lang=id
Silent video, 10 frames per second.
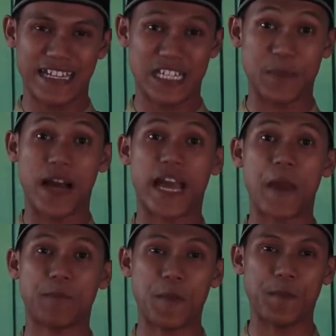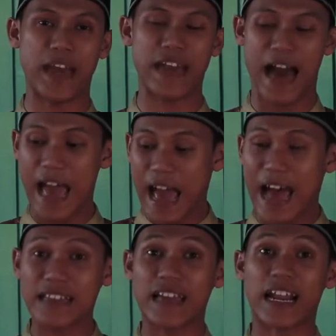dan sebagai pembeda
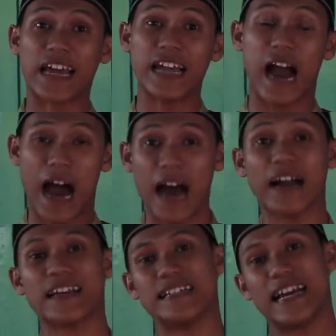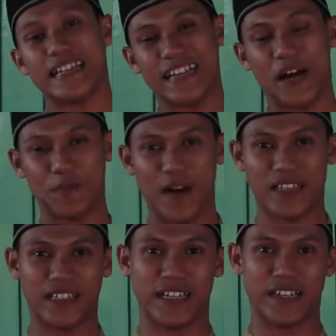antara yang hak dan yang
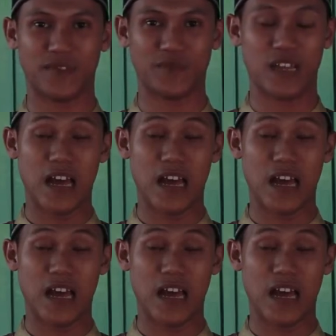batil.